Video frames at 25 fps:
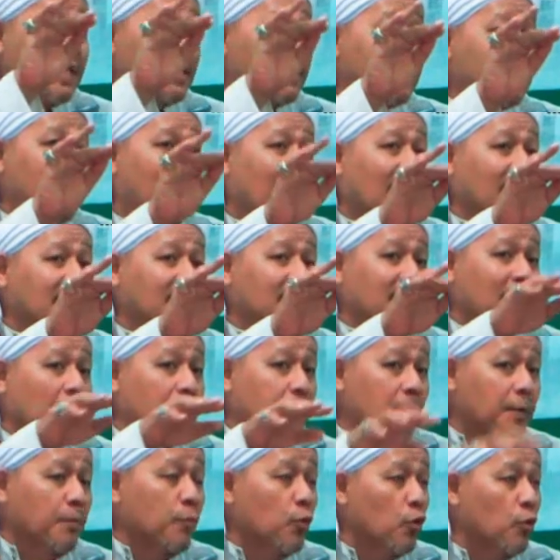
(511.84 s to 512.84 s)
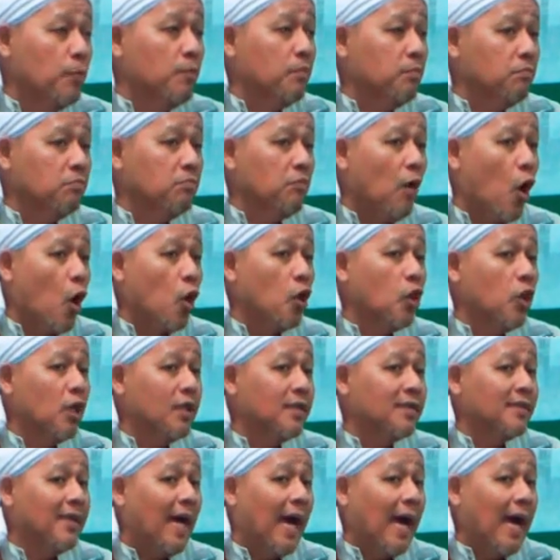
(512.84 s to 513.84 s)
Pada saat Nabi belum
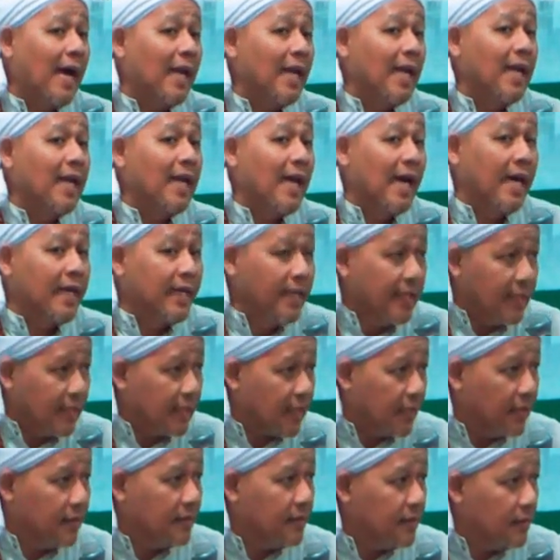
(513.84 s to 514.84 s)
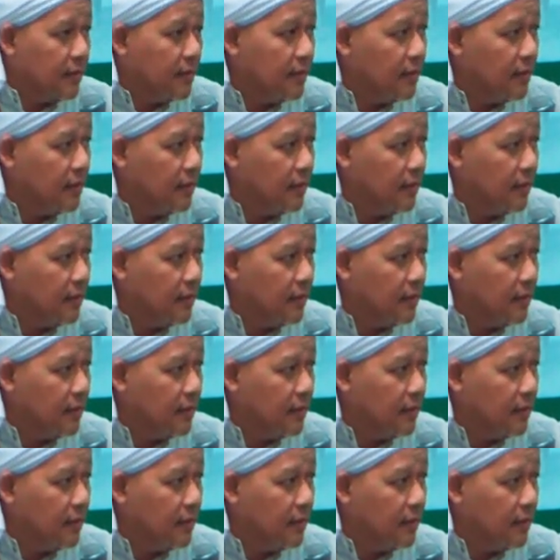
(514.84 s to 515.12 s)
Allah taala lahirkan